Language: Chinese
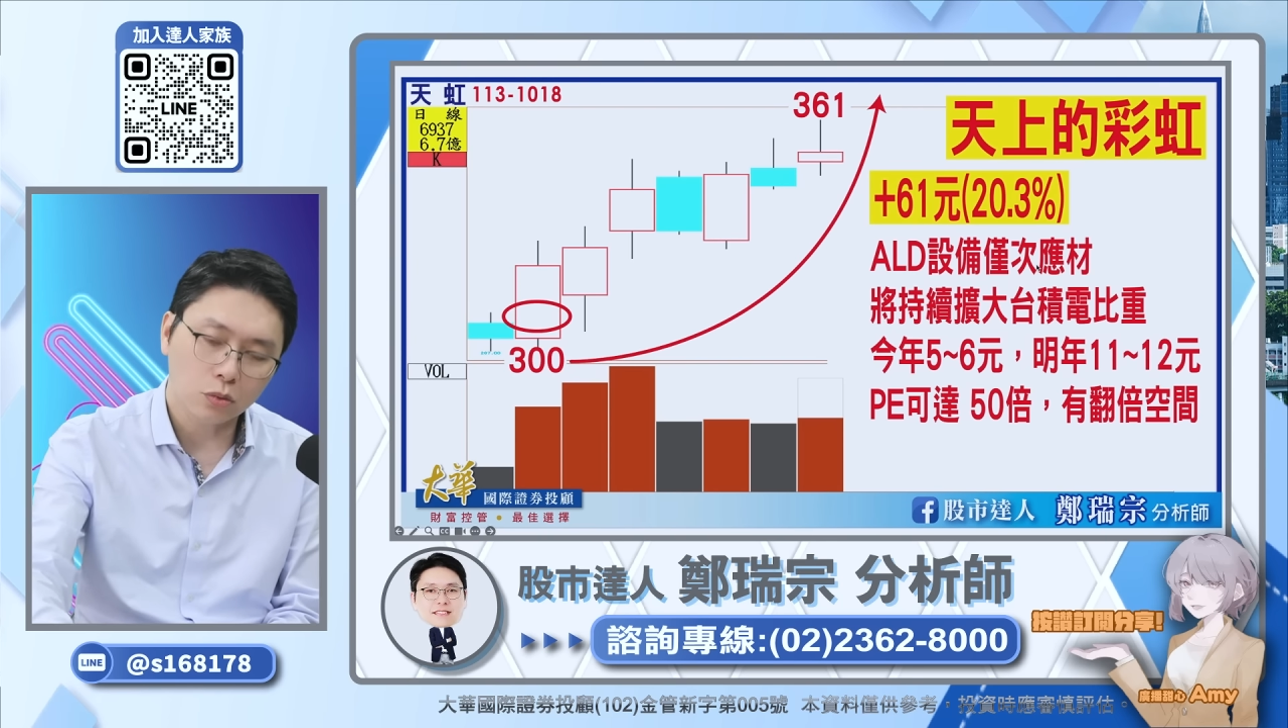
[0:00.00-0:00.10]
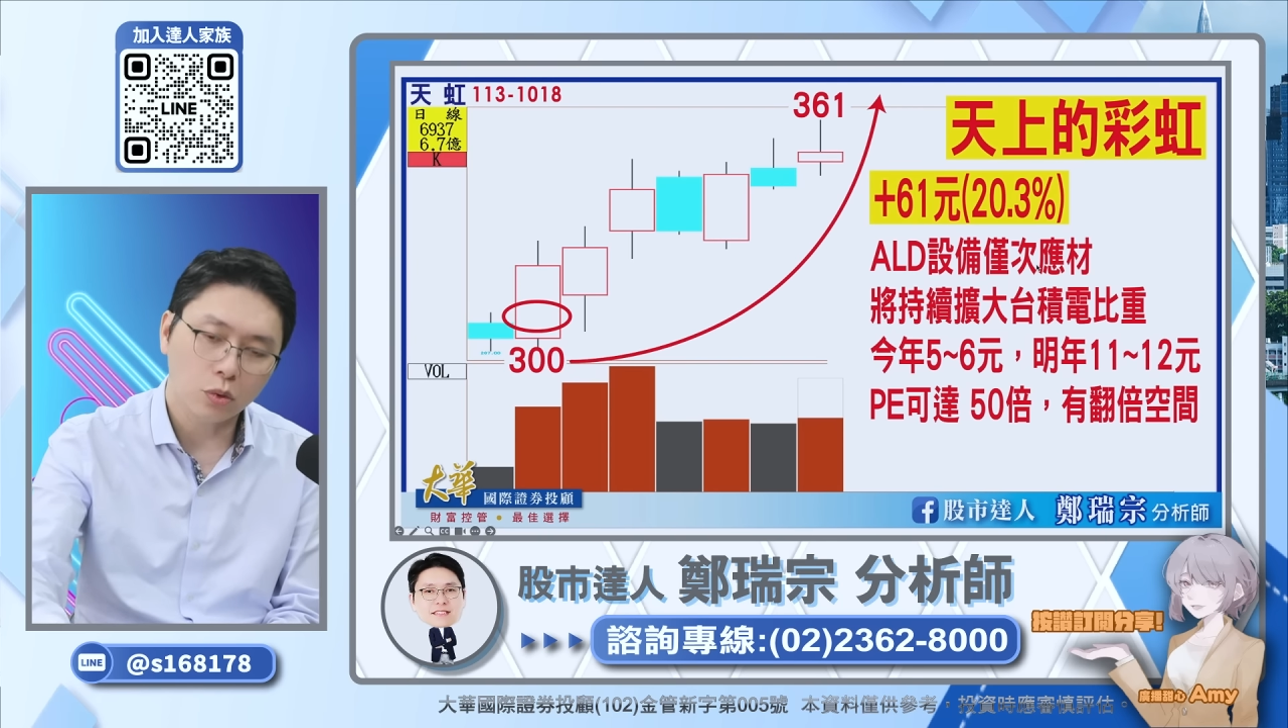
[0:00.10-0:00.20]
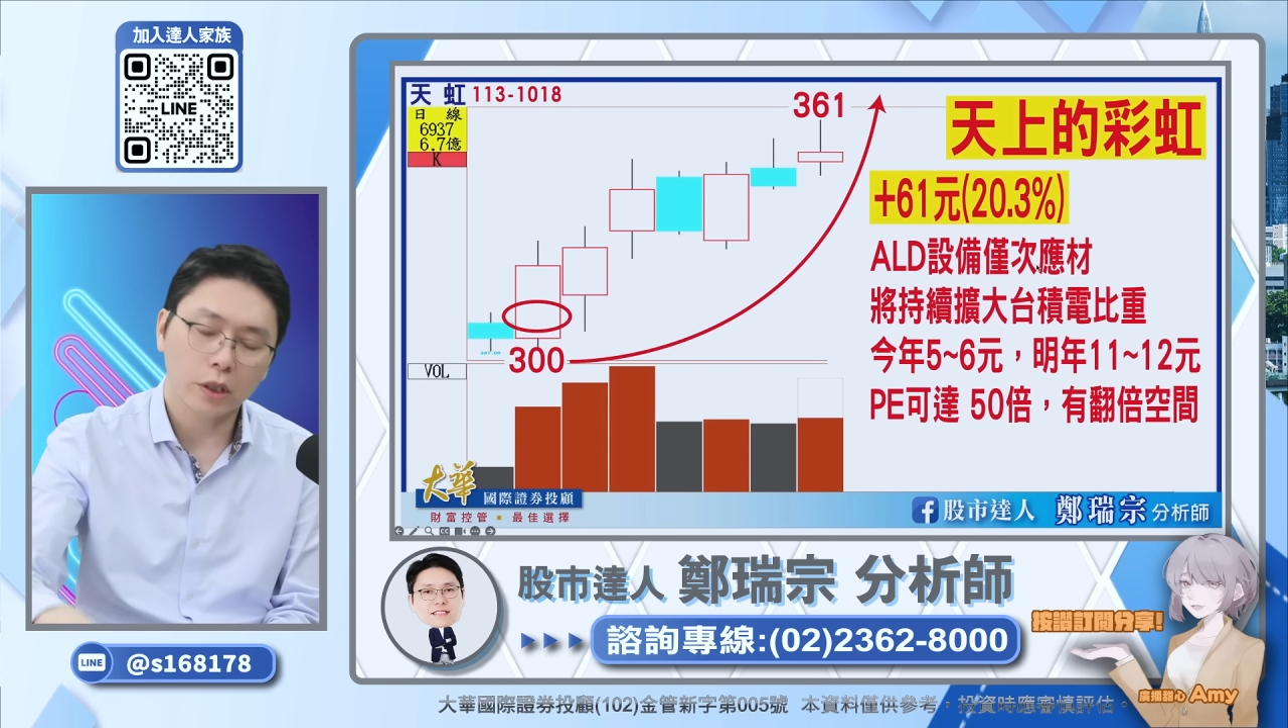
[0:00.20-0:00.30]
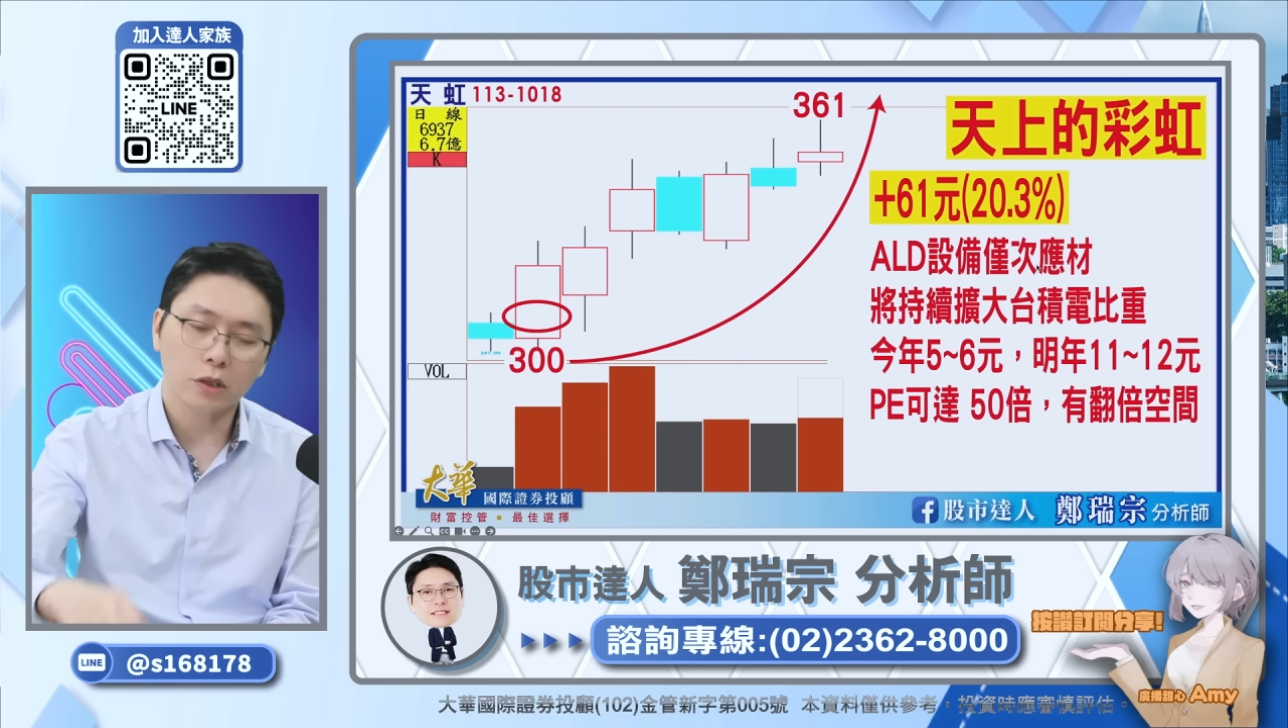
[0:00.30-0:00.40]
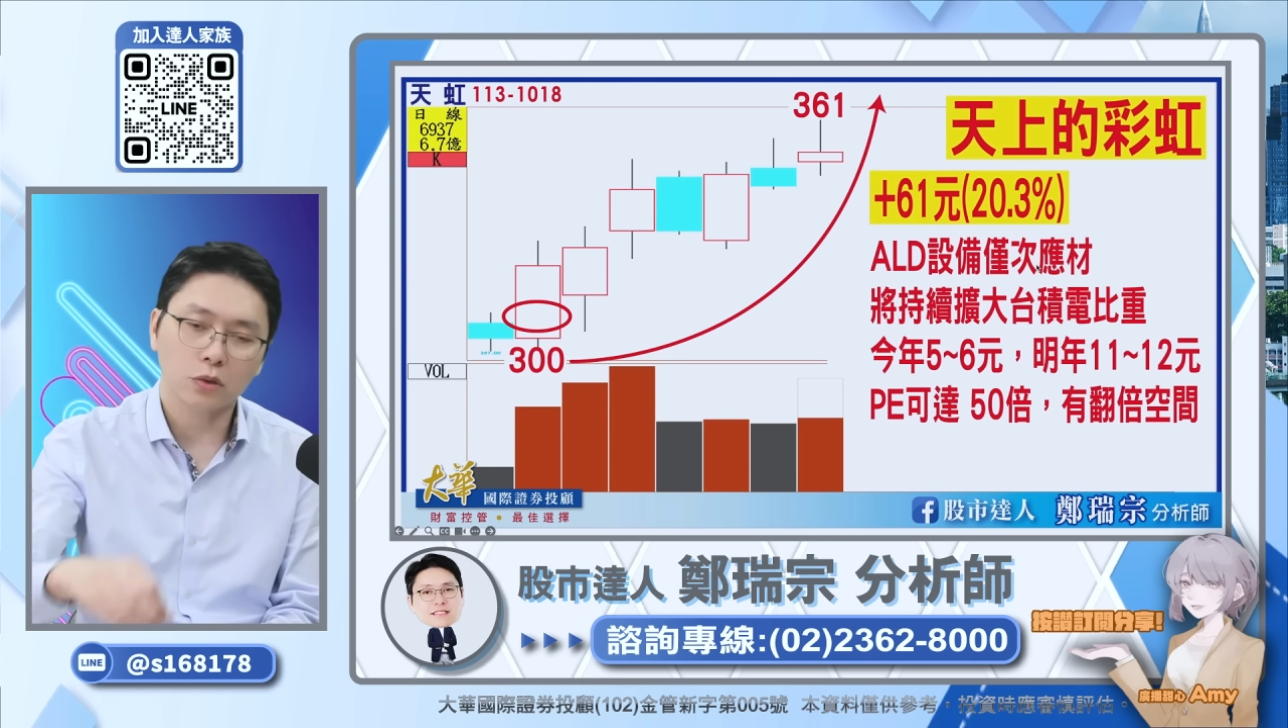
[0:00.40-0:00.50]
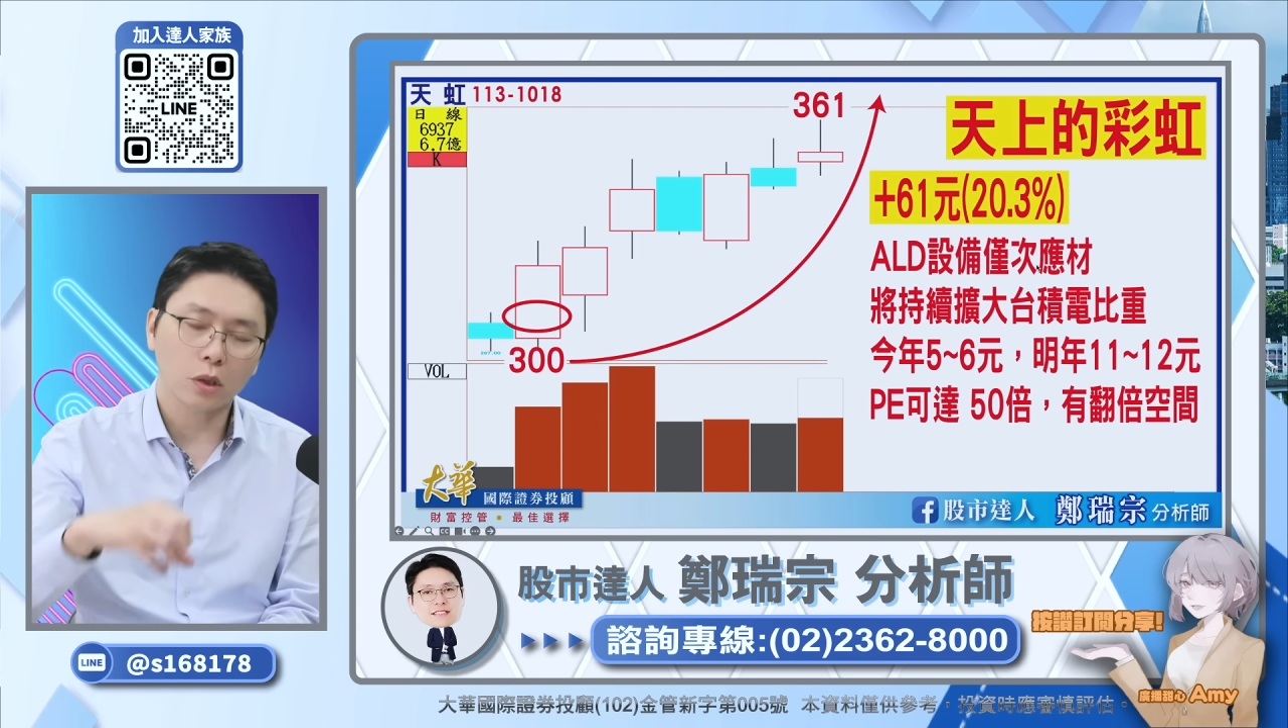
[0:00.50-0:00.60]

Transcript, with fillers: 货给主要